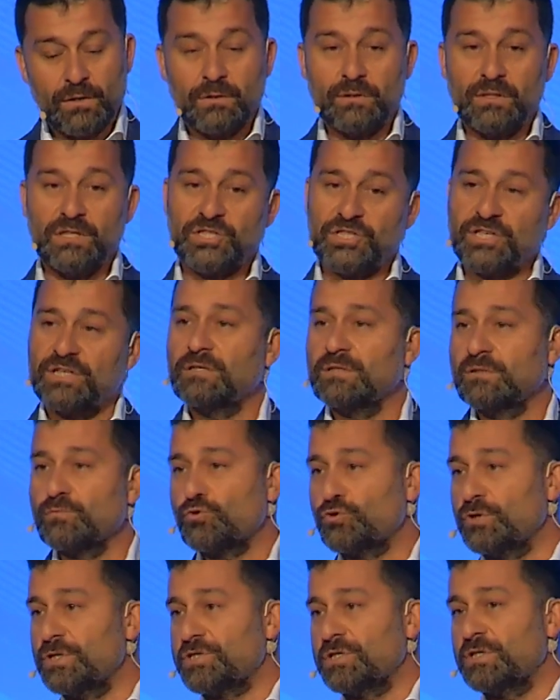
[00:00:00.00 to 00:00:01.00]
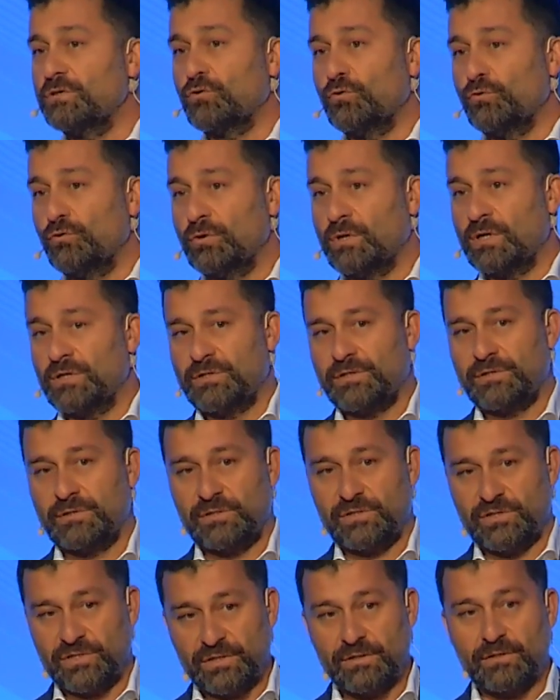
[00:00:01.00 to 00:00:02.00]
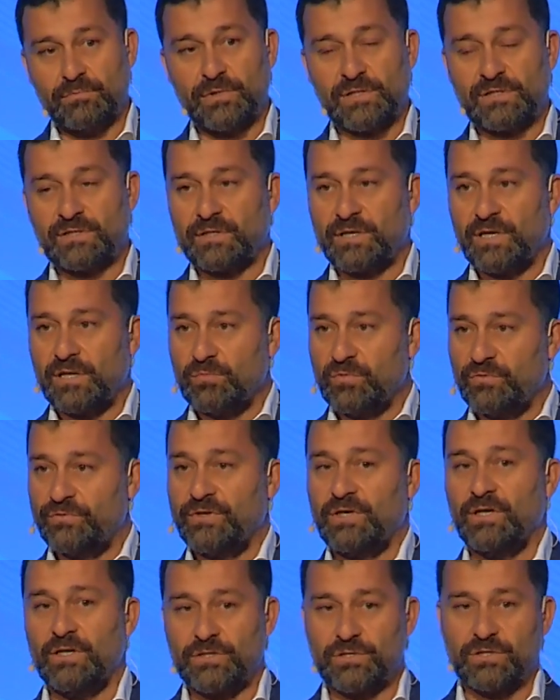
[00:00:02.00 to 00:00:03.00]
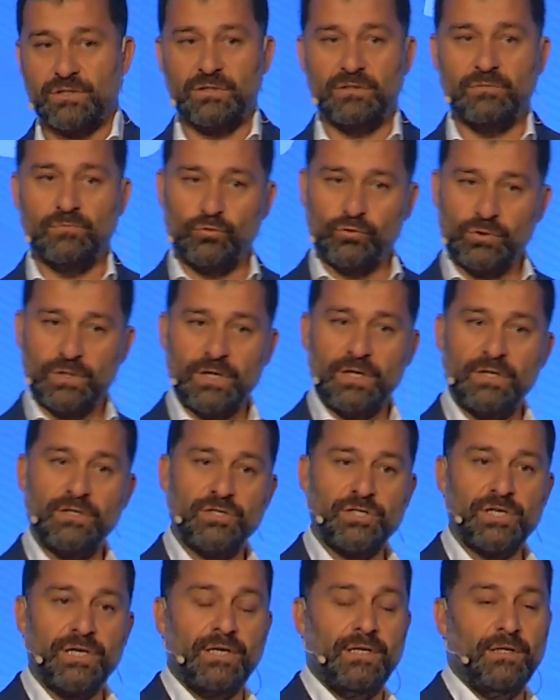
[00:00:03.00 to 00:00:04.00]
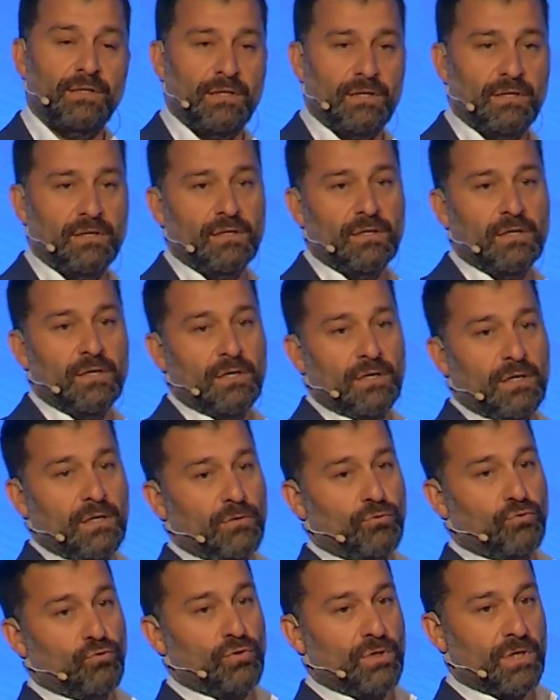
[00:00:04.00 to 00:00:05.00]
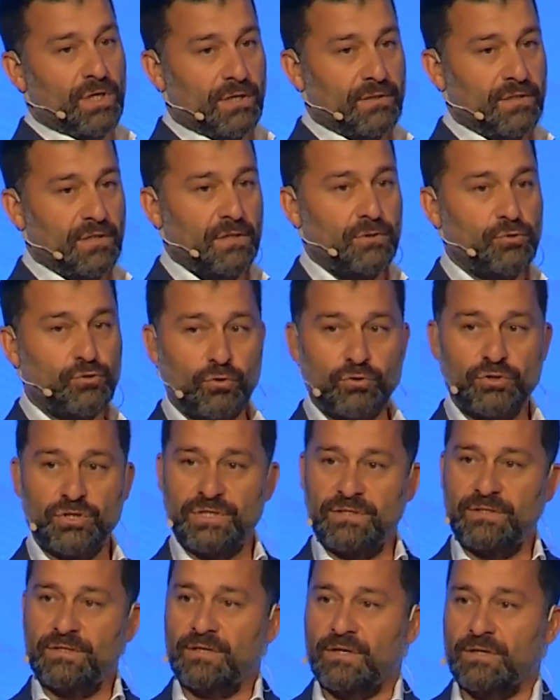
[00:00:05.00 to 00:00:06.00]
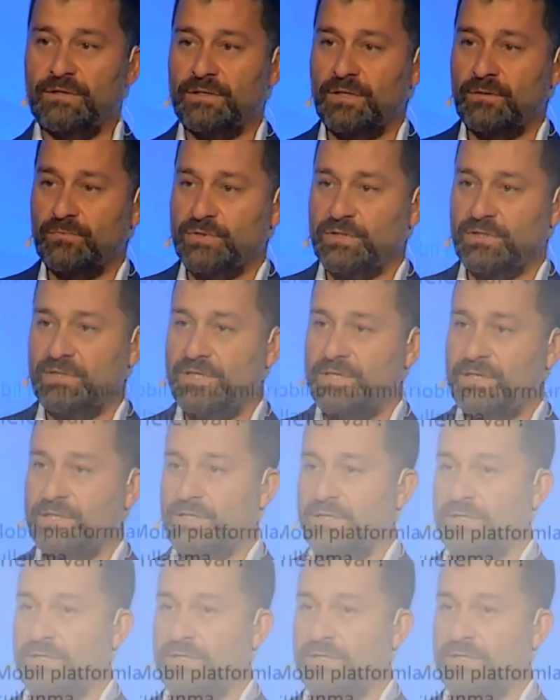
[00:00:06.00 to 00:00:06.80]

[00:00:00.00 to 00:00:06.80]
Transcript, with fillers: İşe alım sürecinin oyunlaştırılması, gamification, bu da aynı şekilde e, dünyada çok ciddi anlamda İK